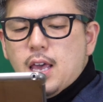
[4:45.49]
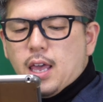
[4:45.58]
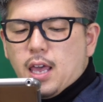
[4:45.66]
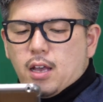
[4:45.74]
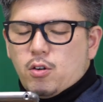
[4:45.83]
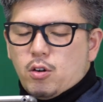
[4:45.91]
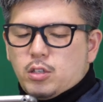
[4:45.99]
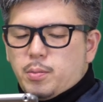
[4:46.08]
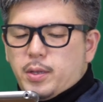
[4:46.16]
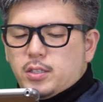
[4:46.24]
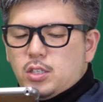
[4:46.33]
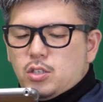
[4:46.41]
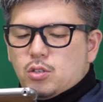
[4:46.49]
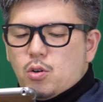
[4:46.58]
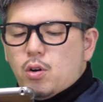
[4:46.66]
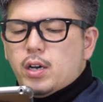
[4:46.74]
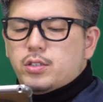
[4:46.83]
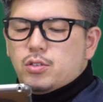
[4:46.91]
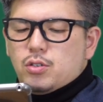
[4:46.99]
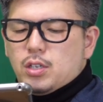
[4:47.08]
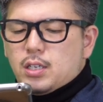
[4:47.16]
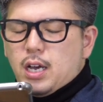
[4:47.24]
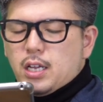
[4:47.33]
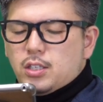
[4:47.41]
えー、ご列目、にじゅうごがじゅう
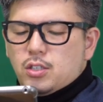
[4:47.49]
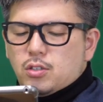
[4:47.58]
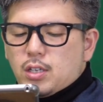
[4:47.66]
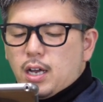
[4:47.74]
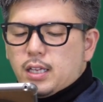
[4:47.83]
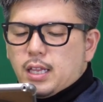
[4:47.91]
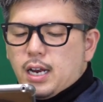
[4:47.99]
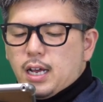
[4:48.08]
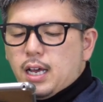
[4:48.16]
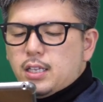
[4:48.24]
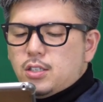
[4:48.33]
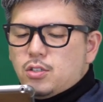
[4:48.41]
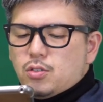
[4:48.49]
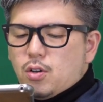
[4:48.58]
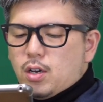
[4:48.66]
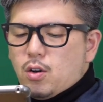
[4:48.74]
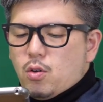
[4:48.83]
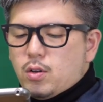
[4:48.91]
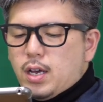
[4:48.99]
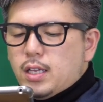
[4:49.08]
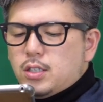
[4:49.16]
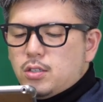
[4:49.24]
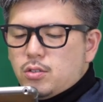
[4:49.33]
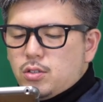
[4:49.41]
いっかい、にじゅうさんがななかい、にじゅうよんがろっかい、
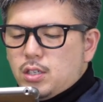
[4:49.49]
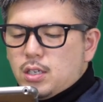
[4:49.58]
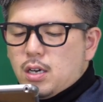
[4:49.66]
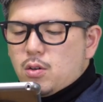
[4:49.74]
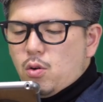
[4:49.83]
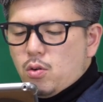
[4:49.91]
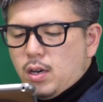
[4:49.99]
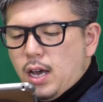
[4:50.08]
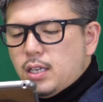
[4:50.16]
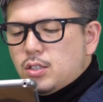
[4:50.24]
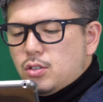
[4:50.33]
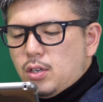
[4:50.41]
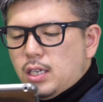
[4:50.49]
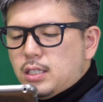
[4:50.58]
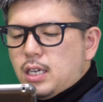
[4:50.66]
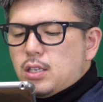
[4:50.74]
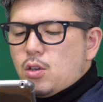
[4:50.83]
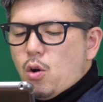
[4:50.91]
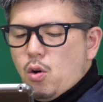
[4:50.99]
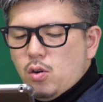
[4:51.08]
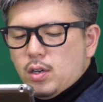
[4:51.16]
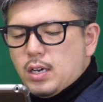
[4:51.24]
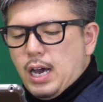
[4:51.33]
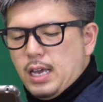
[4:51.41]
にじゅうにがごかい、じゅうはちがよ
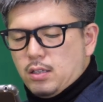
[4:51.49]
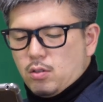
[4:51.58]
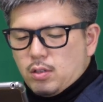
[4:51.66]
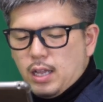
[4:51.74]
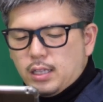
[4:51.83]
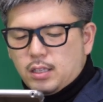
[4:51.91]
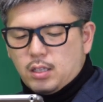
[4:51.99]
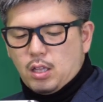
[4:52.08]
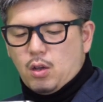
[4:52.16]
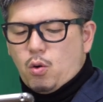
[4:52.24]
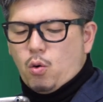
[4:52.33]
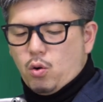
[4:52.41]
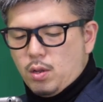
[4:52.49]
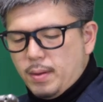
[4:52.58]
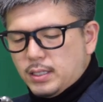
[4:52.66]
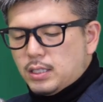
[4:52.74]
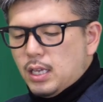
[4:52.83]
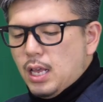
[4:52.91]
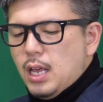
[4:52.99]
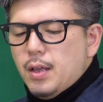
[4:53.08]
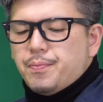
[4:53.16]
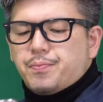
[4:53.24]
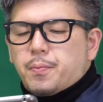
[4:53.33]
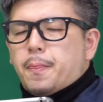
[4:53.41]
んかいとなっております。
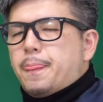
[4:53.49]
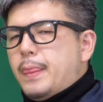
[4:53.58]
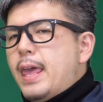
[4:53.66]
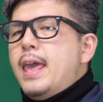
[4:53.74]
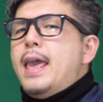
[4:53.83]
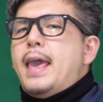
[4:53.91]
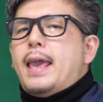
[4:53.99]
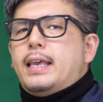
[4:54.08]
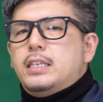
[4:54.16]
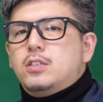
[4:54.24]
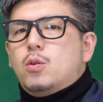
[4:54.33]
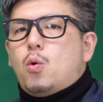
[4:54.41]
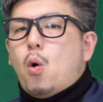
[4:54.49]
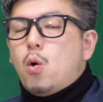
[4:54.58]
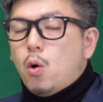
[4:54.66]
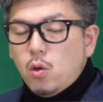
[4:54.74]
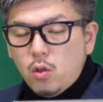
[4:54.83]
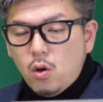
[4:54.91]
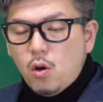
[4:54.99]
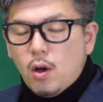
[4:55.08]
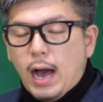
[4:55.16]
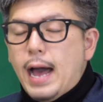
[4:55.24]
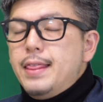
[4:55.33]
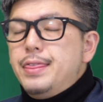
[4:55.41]
で一応ここの
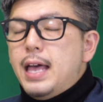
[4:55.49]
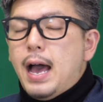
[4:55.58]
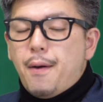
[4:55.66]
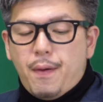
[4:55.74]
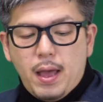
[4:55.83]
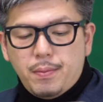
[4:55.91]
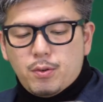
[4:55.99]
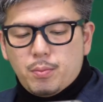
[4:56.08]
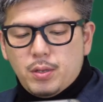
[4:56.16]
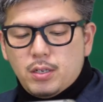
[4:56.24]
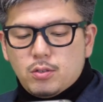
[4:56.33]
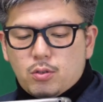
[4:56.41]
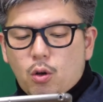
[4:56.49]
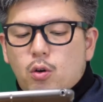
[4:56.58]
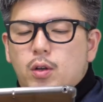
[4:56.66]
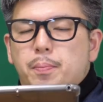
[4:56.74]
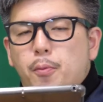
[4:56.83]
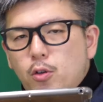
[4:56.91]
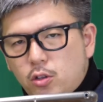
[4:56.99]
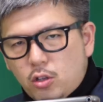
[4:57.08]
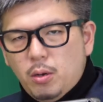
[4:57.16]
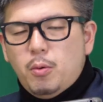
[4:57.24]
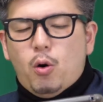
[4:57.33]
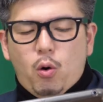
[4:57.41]
アンダーファイブを見ると
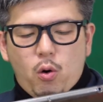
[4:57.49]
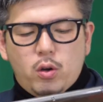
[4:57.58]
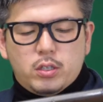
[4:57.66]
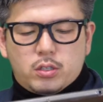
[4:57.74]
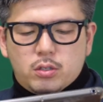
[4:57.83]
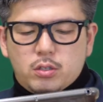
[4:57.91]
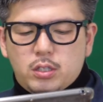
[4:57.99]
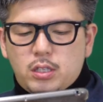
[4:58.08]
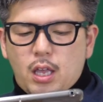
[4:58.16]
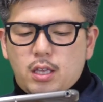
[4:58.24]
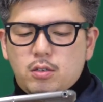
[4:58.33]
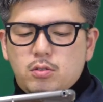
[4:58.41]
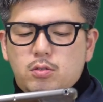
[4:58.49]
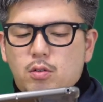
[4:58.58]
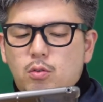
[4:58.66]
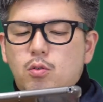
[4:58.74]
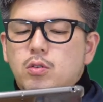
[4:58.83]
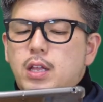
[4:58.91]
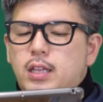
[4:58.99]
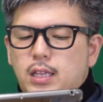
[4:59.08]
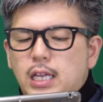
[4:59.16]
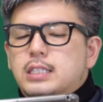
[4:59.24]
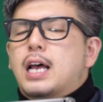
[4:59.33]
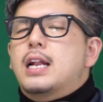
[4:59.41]
最も多い数字で言うとどこなん
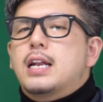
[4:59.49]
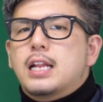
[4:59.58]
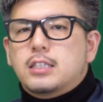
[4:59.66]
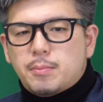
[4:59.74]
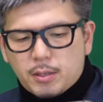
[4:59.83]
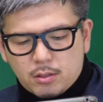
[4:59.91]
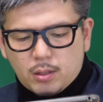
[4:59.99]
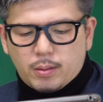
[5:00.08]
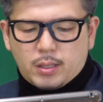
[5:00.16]
だ、さん列目でございま